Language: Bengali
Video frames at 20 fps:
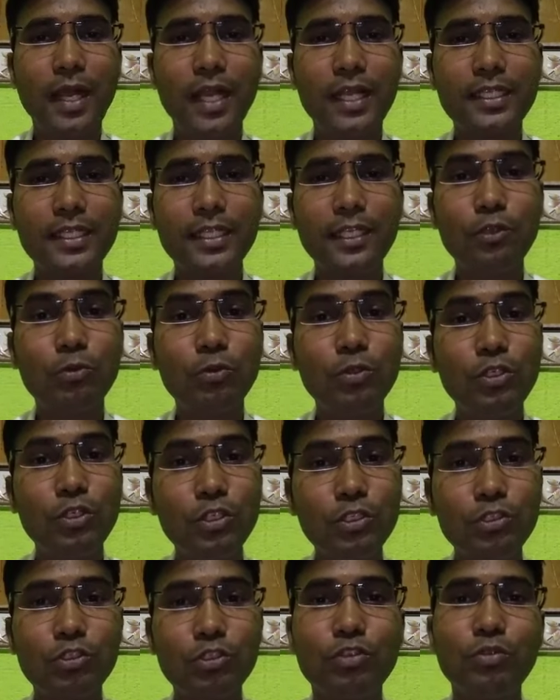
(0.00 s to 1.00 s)
বাক্যের
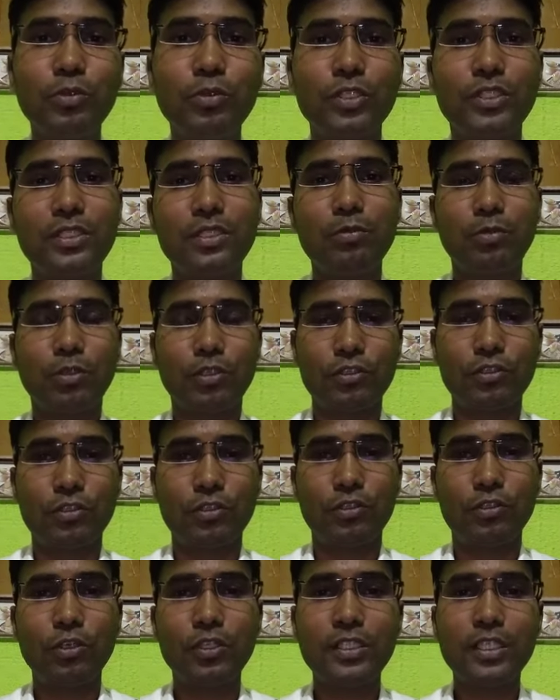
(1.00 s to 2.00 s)
উন্নত রূপ হচ্ছে বচন
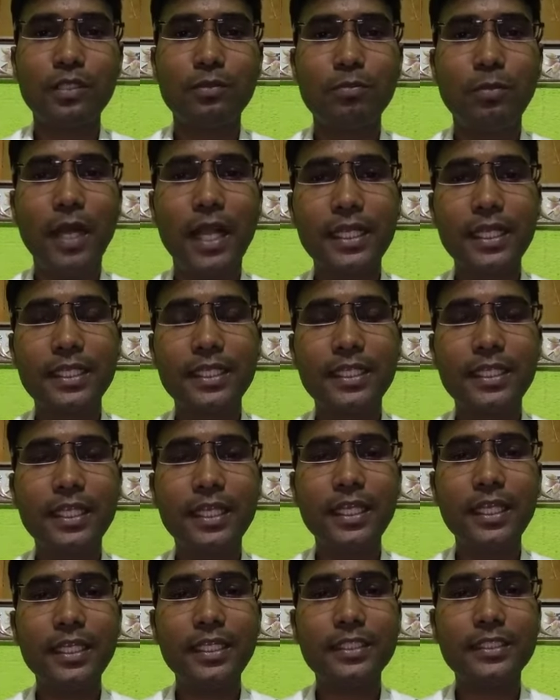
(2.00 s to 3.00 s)
অর্থাৎ
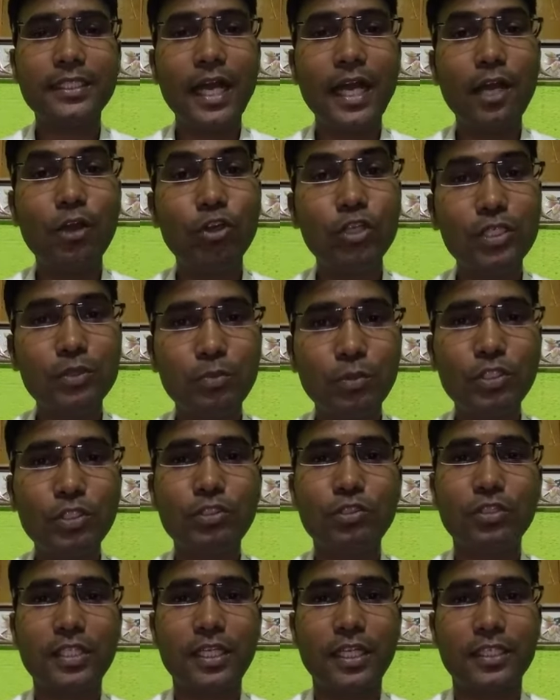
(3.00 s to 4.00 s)
বাক্যে যা
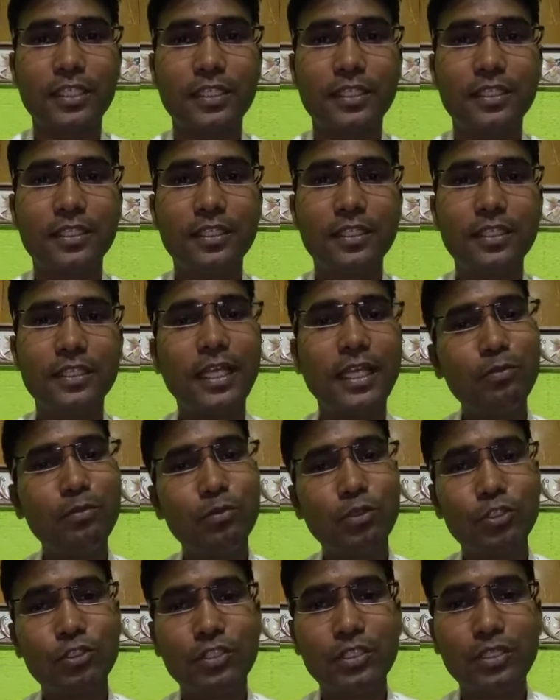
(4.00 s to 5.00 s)
অস্পষ্ট থাকে তাই
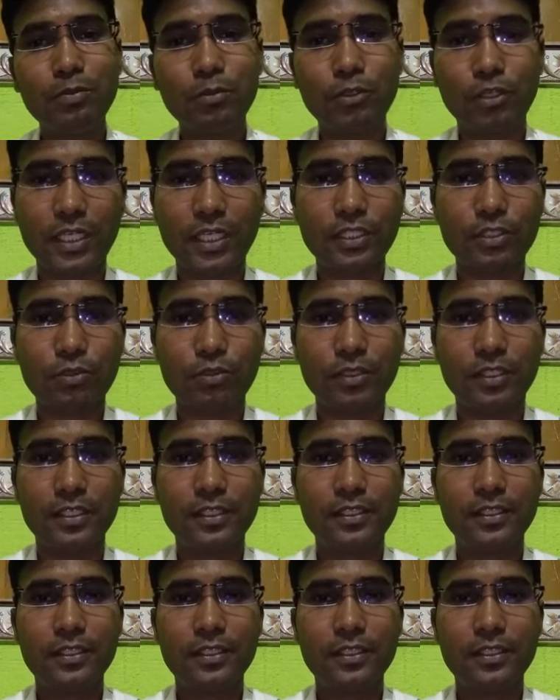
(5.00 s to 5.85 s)
বচনে প্রকাশ করি